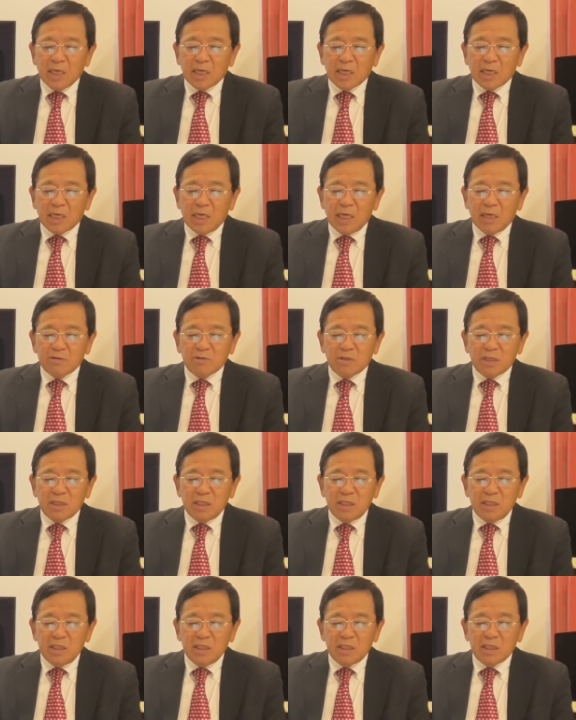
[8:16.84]
科学的
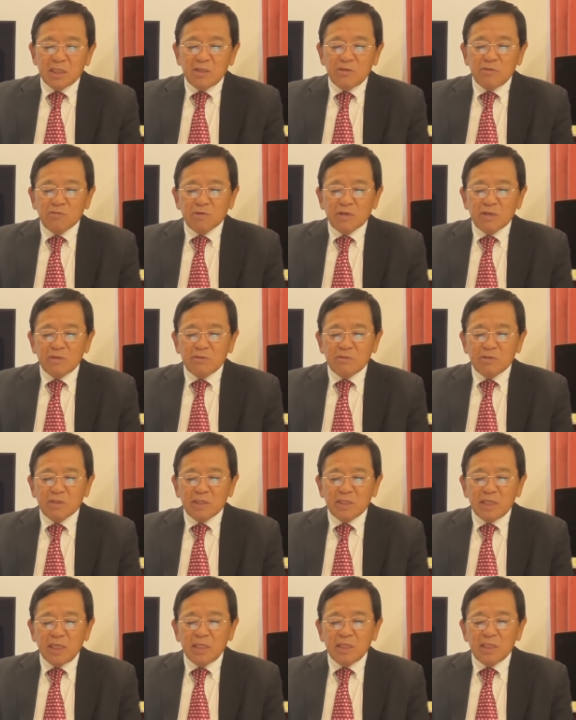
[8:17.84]
認識における
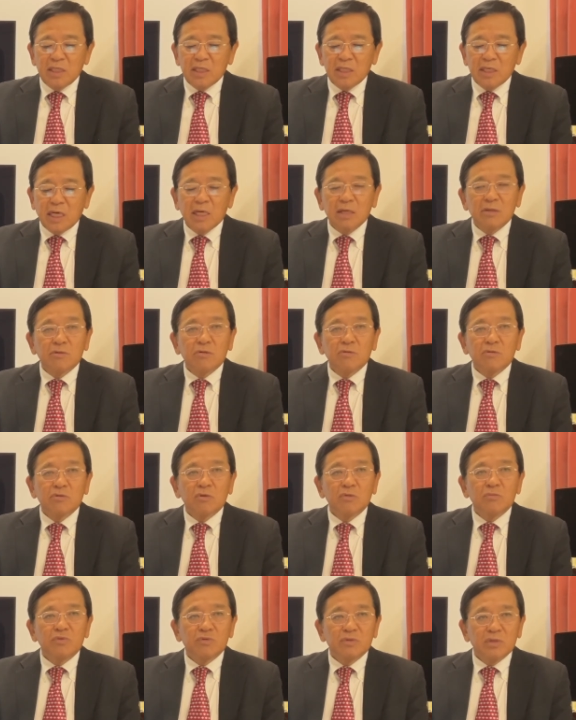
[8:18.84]
生理的反応
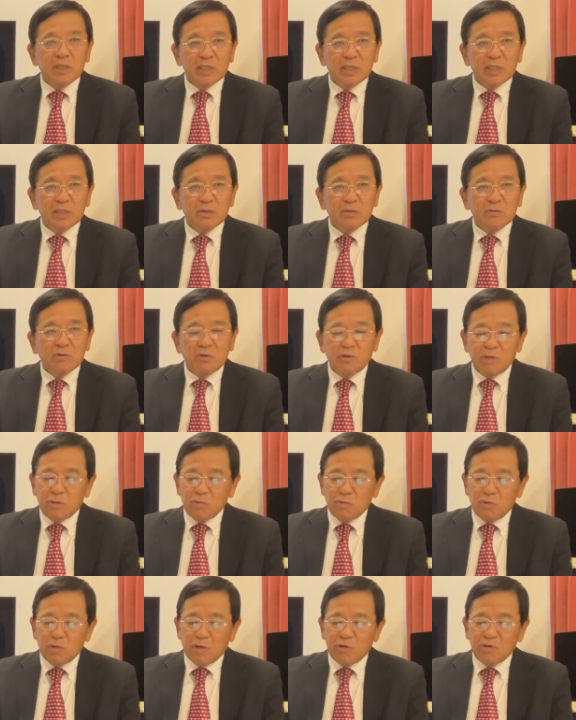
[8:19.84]
の分析これは
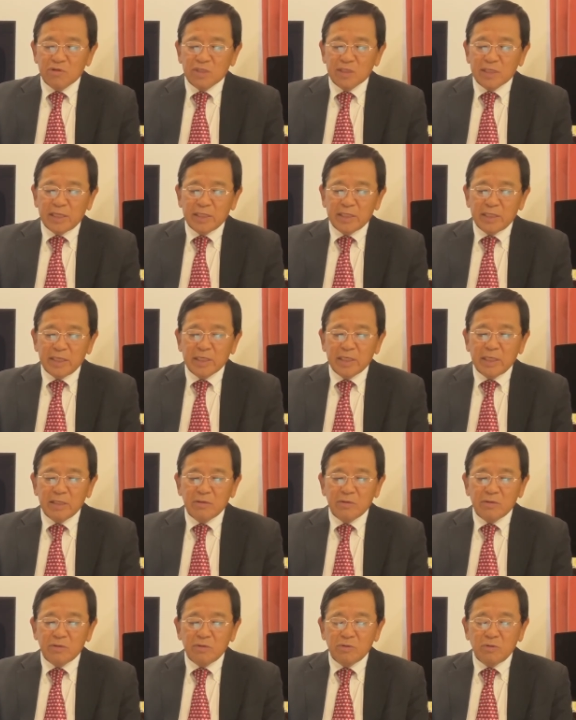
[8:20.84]
脳波を使った研
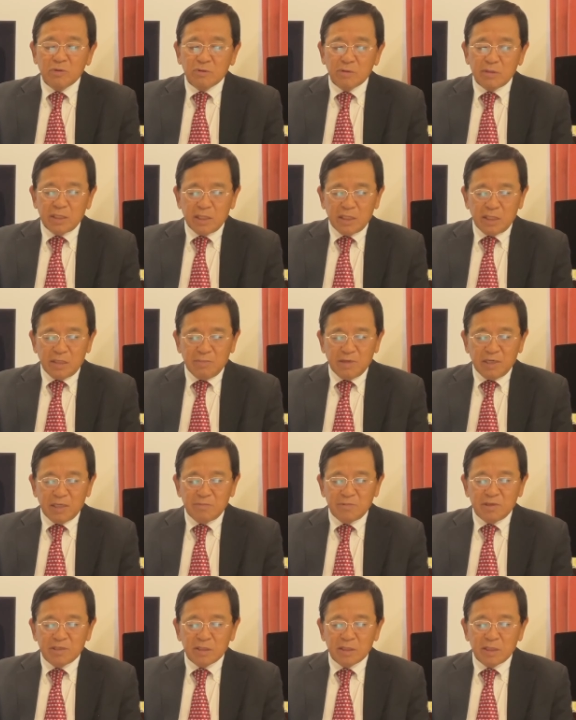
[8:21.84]
究を行ってまいり
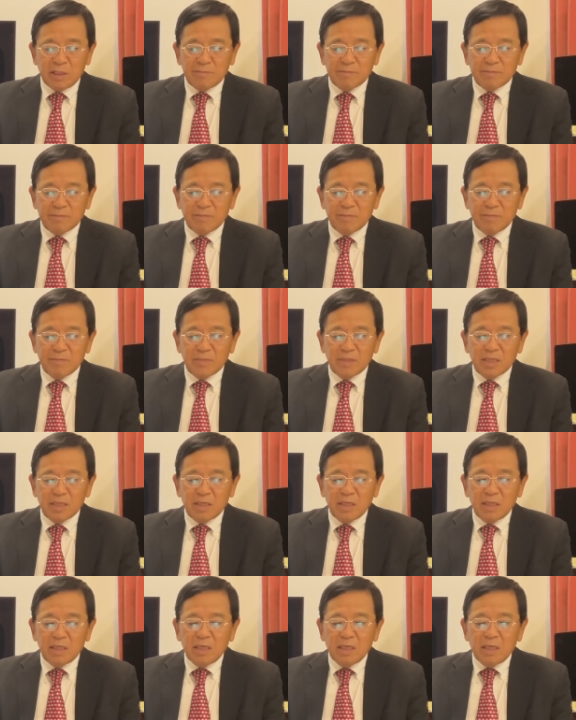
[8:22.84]
ました
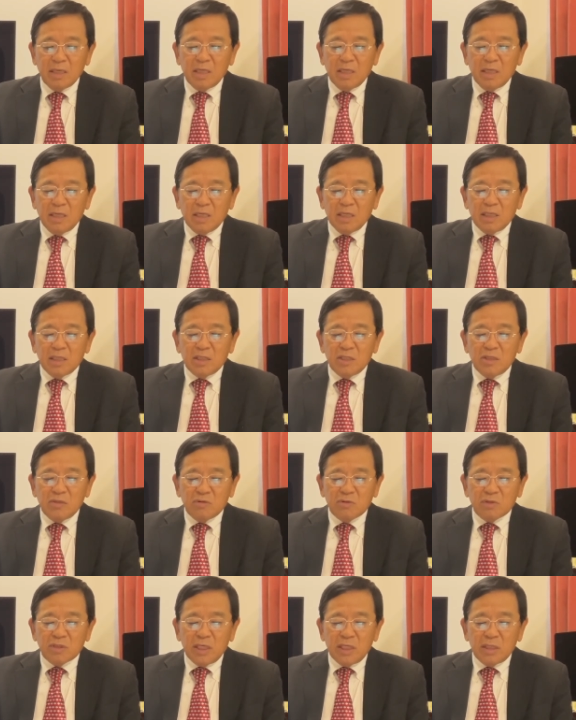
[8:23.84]
児
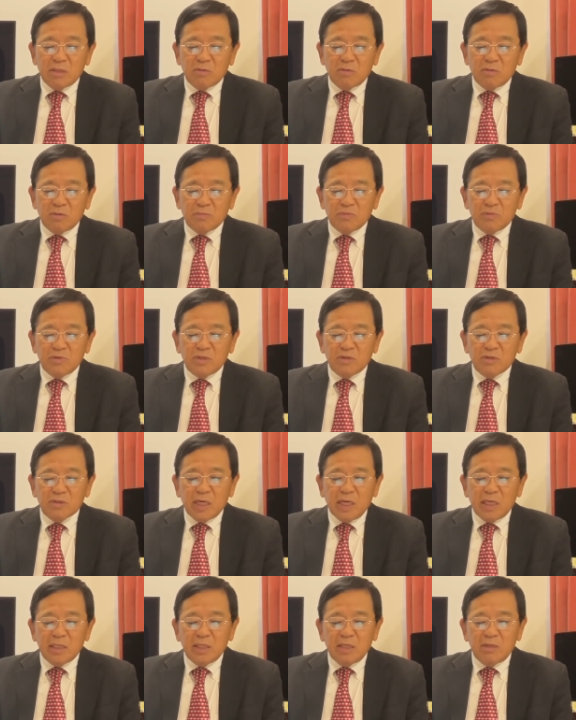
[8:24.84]
童生徒の物質
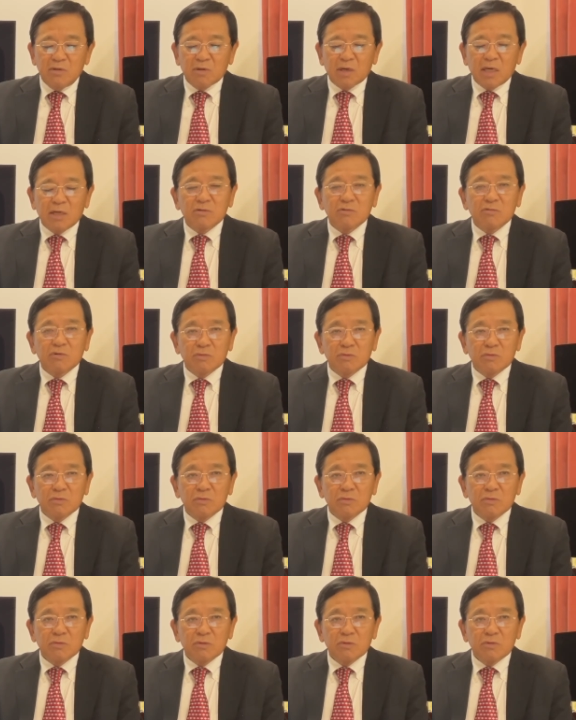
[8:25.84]
概念の獲得
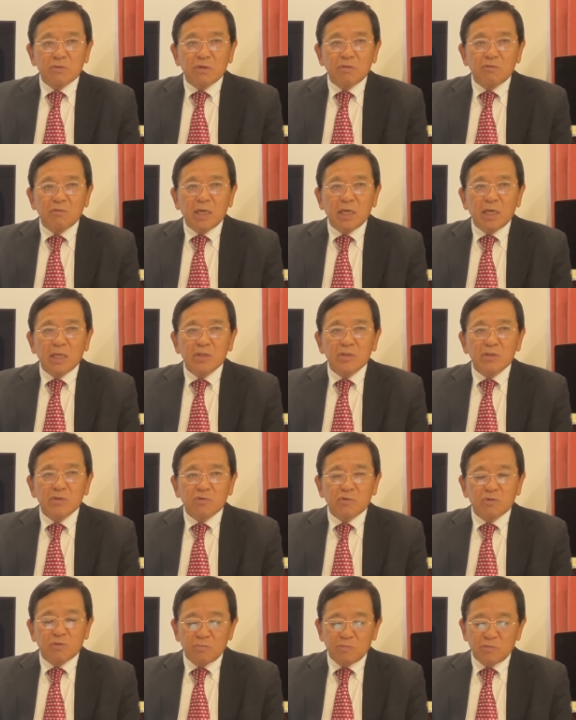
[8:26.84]
これは
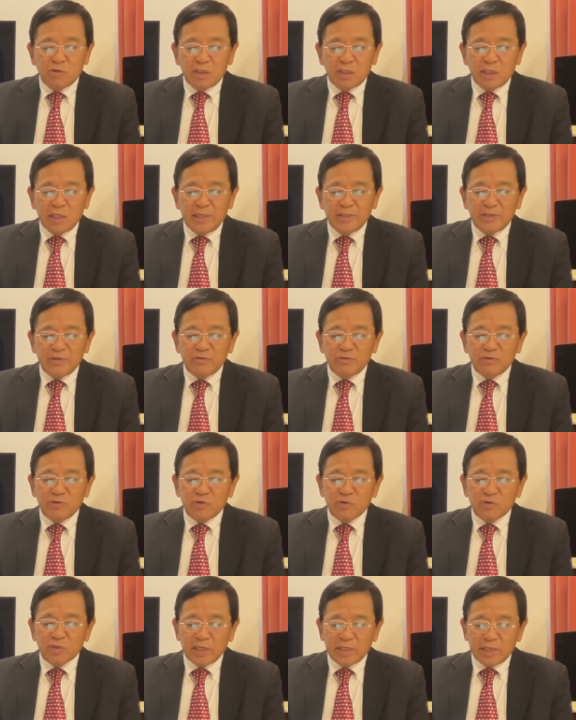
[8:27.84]
子どもに対する
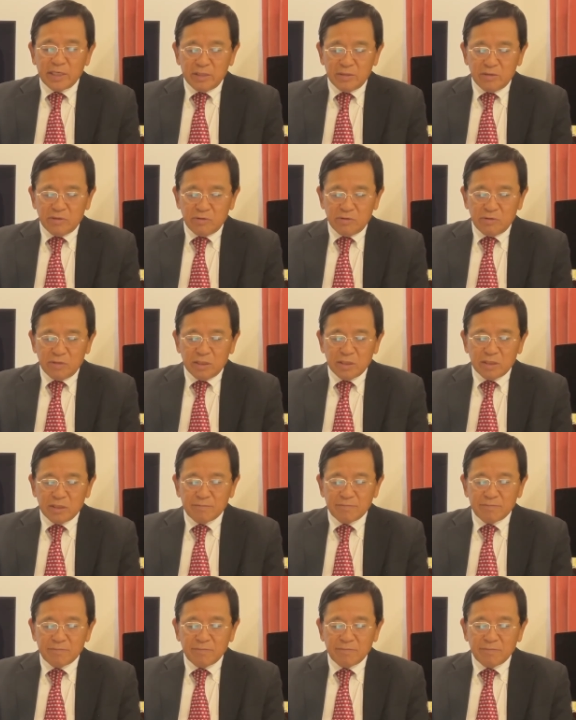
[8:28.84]
調査研究です